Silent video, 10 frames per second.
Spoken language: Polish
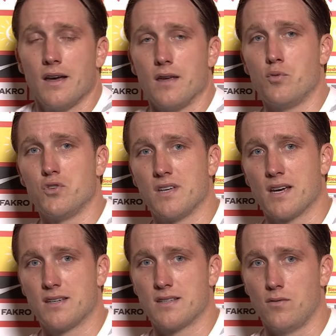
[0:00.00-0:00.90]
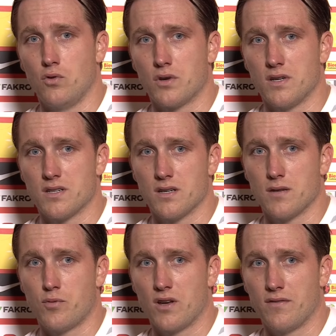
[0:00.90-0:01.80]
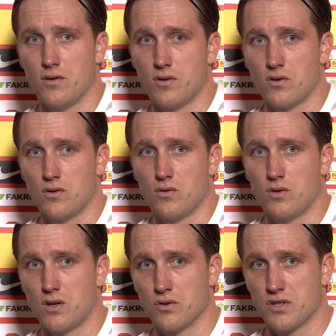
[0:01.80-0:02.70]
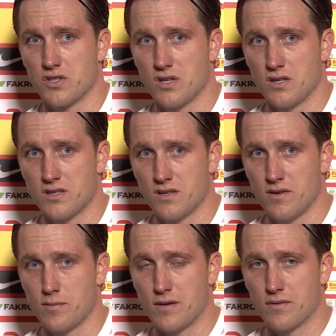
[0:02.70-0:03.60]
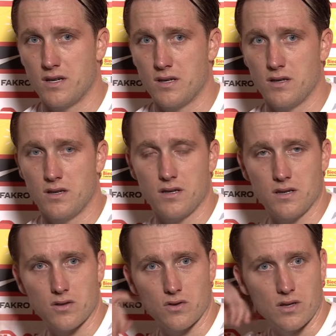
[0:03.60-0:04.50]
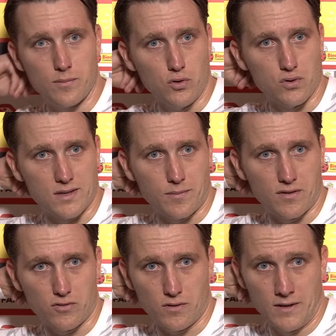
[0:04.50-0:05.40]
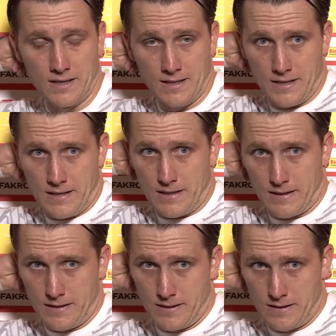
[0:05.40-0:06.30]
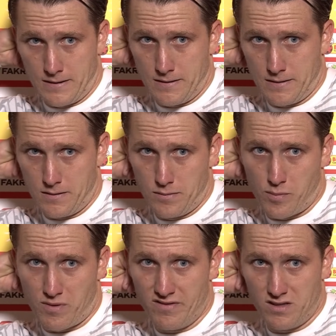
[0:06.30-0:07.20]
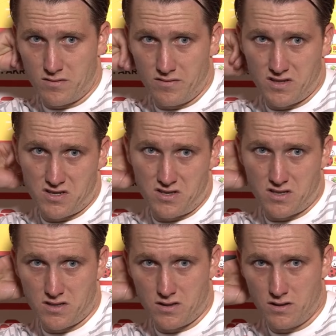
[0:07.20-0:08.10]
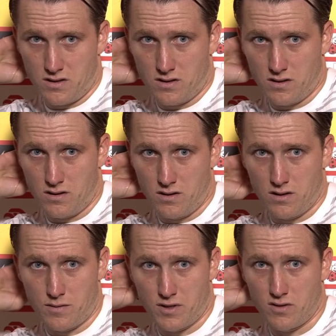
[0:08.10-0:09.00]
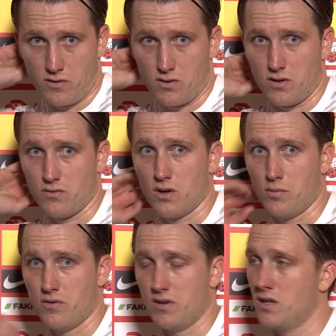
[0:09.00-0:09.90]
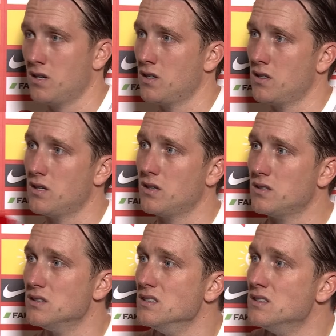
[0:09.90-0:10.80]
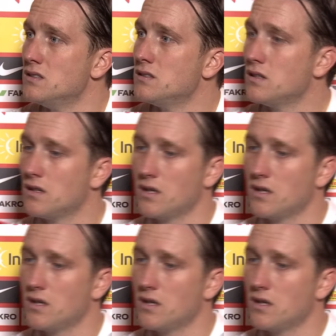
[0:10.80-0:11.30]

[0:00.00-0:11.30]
i później jakieś tam luki się pojawiły, no udało się strzelić te dwie bramki i, i to na plus na pewno. E, poprawiliśmy dwie, trzy rzeczy i, i, i lepiej to wyglądało w drugiej połowie. Czyli widzisz postęp?